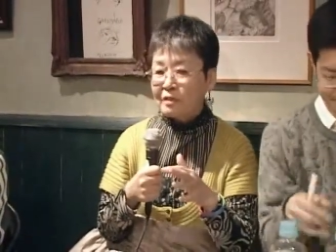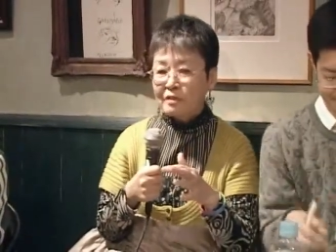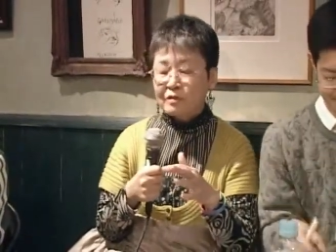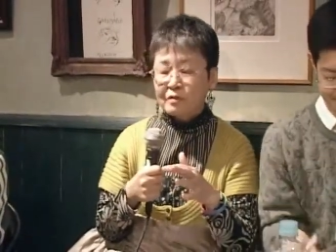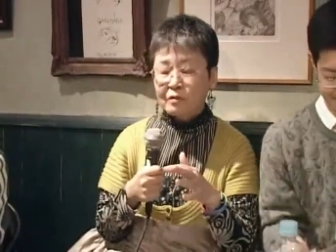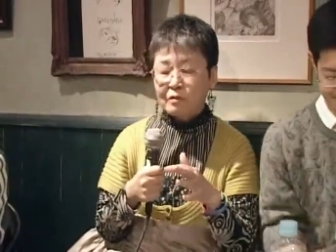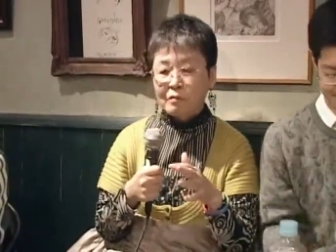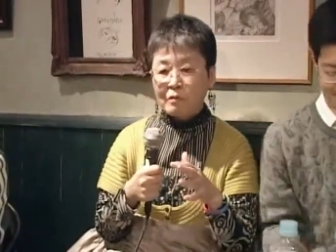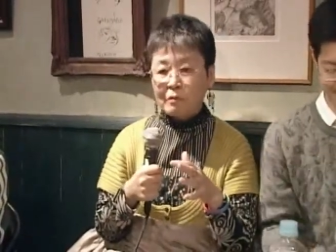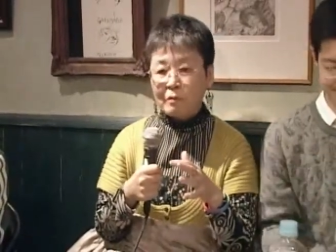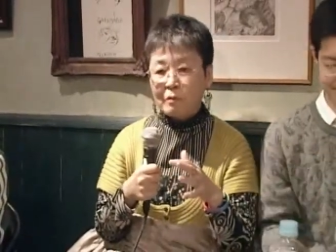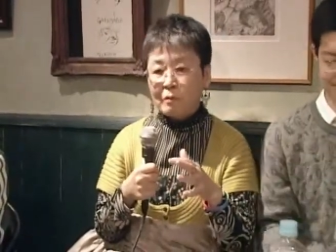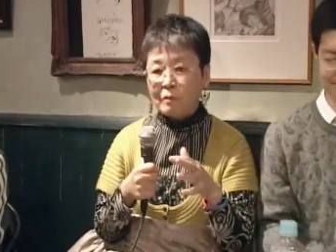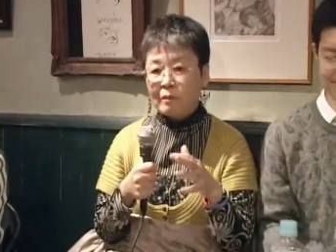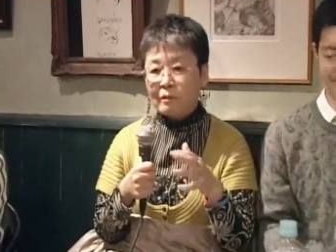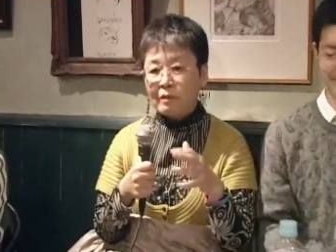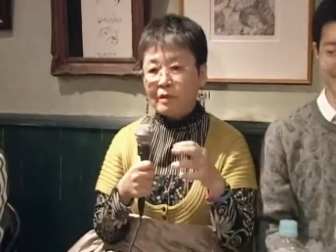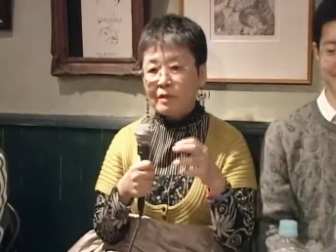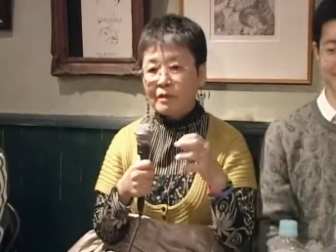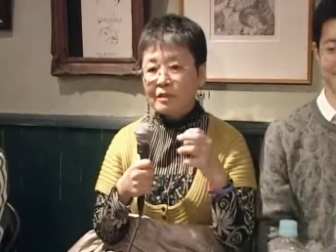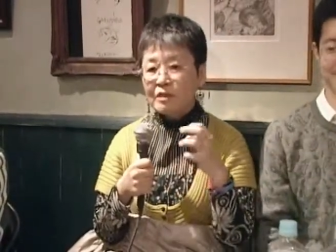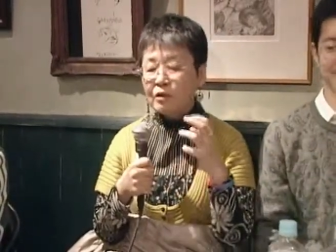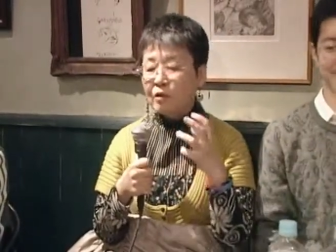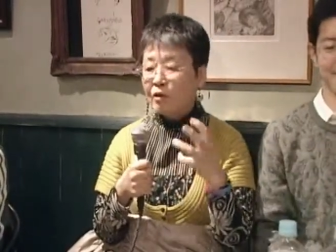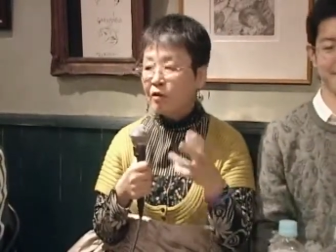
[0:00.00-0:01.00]
その
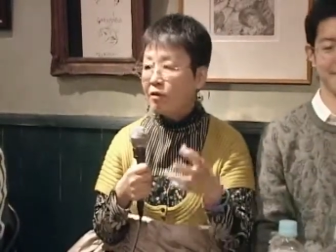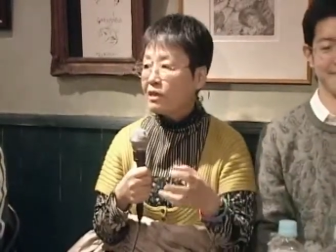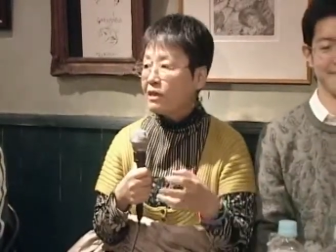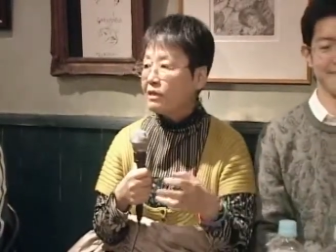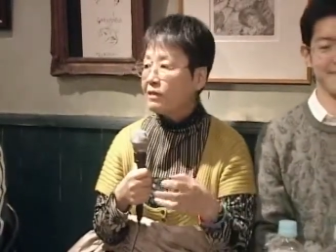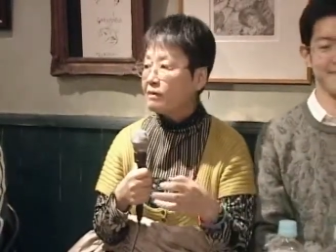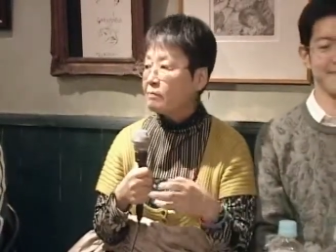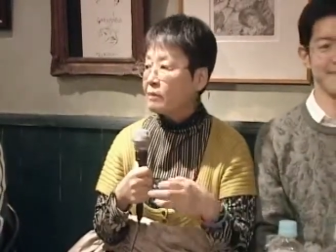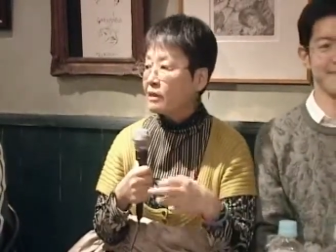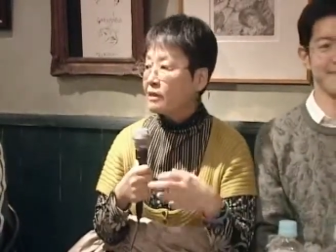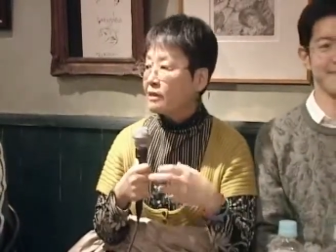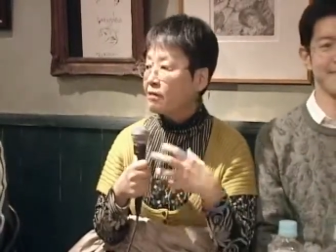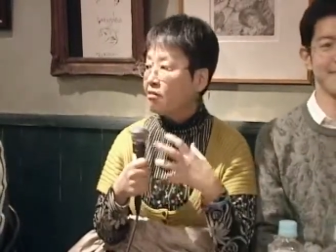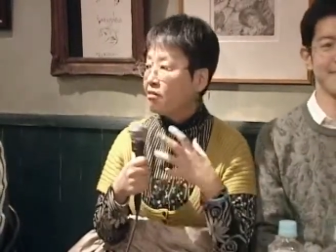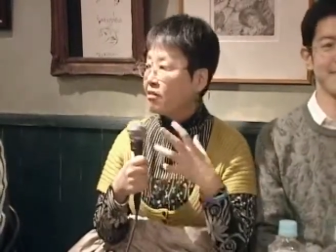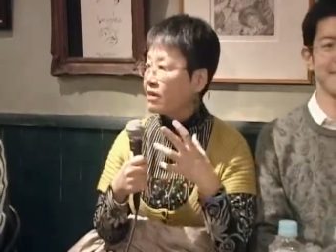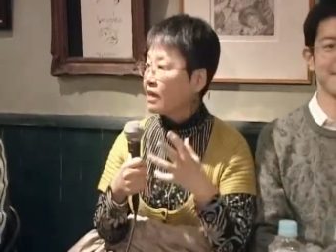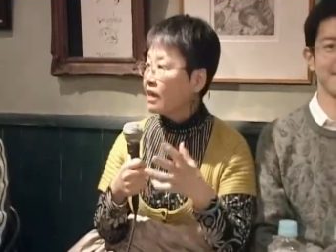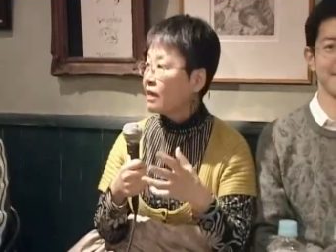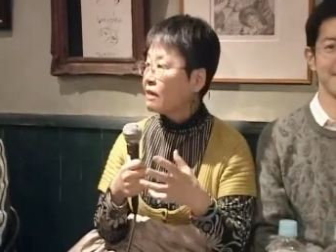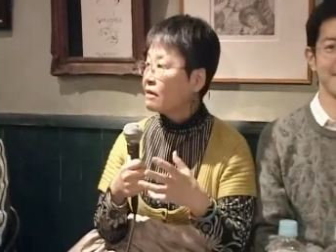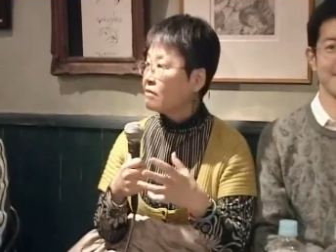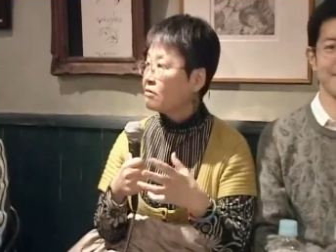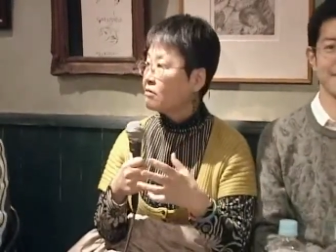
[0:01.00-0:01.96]
教員または研